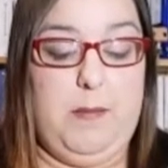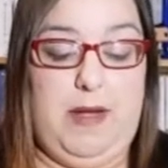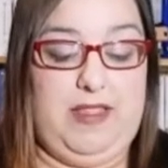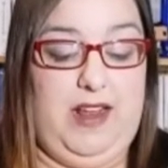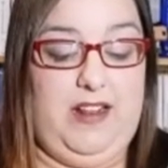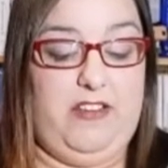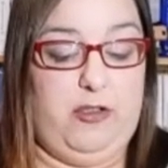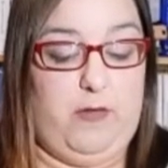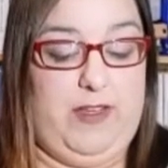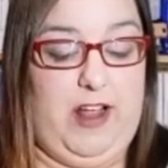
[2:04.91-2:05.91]
Matilde si
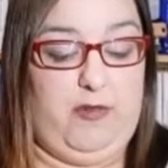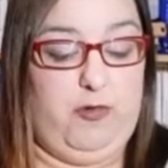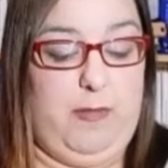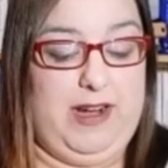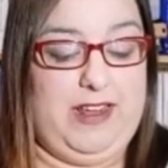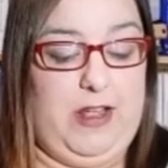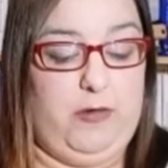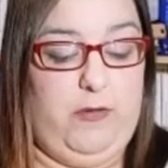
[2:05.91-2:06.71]
troverà a suo malgrado